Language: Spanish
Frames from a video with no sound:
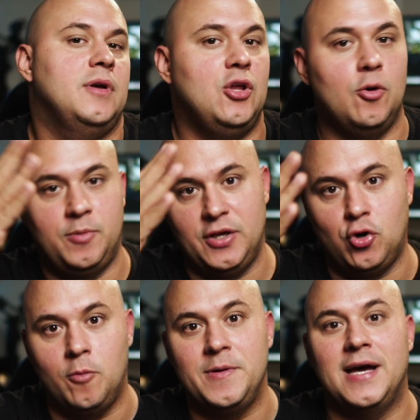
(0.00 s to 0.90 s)
y lo puedes
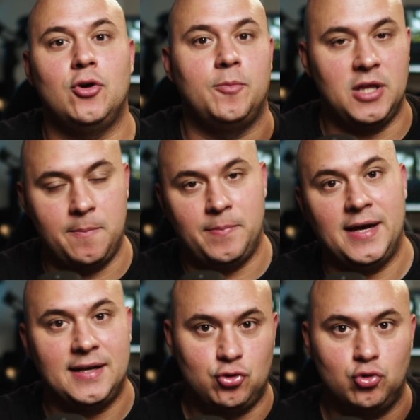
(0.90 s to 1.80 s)
copiar, lo puedes
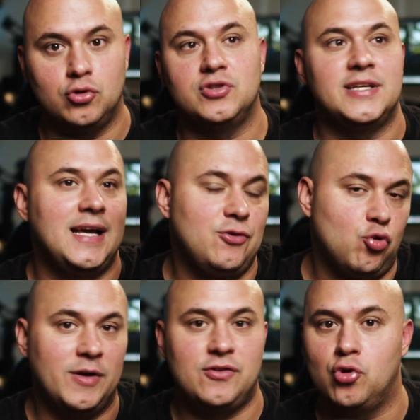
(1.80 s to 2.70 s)
pegar en tus notas y ahí
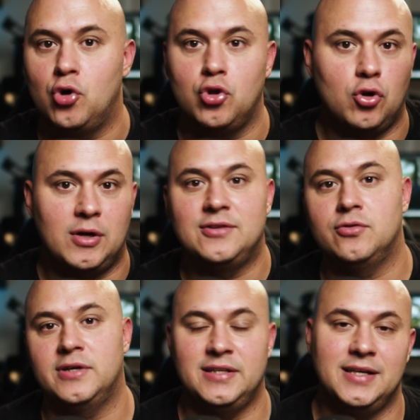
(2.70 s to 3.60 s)
tú ves todos los
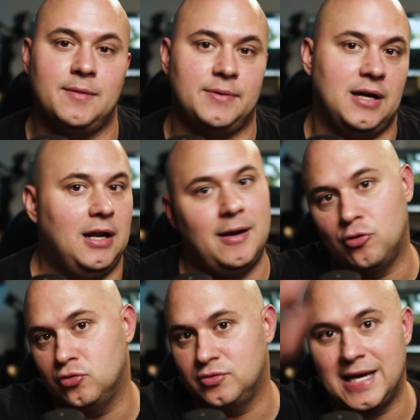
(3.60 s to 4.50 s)
gastos que tiene para la
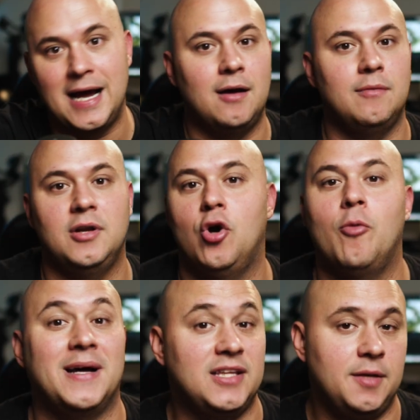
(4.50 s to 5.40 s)
contable
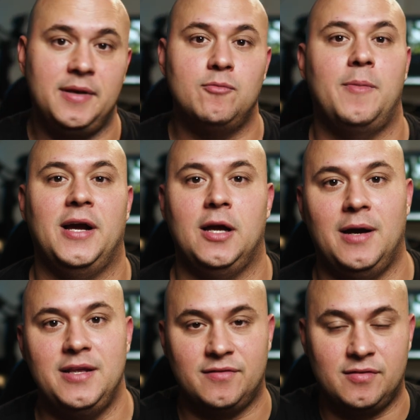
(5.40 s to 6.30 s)
o para ti mismo, para que
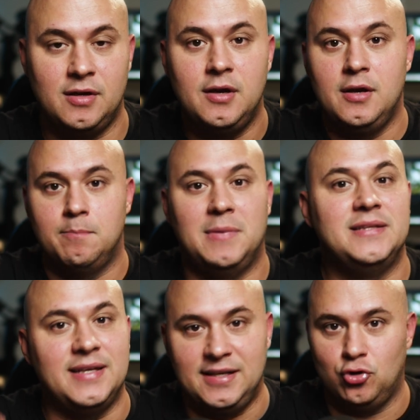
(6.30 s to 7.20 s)
vayas
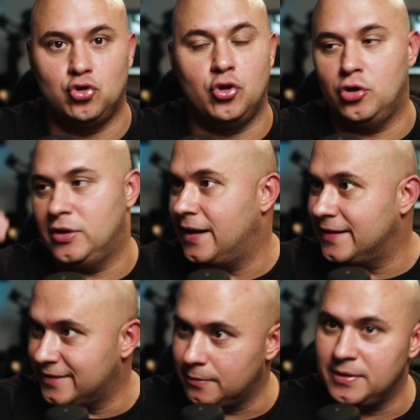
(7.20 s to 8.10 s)
manteniendo todo y no tengas
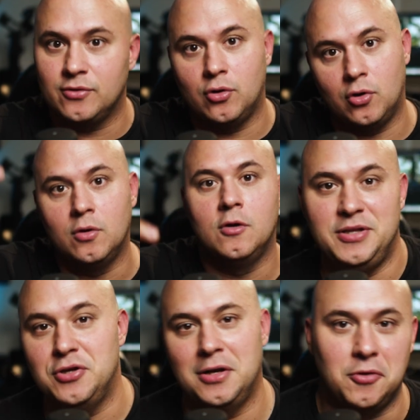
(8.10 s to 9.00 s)
que estar viéndolo,
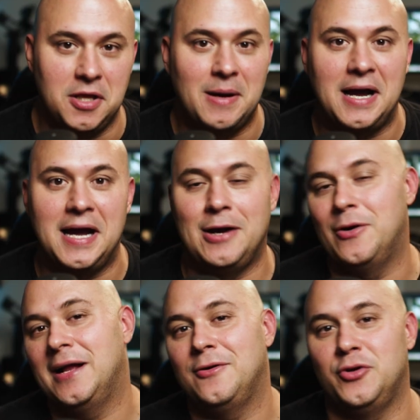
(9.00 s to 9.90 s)
pidió algo de más
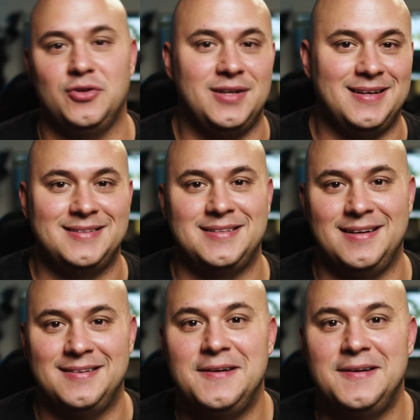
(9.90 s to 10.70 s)
o algo y no tiene que estar...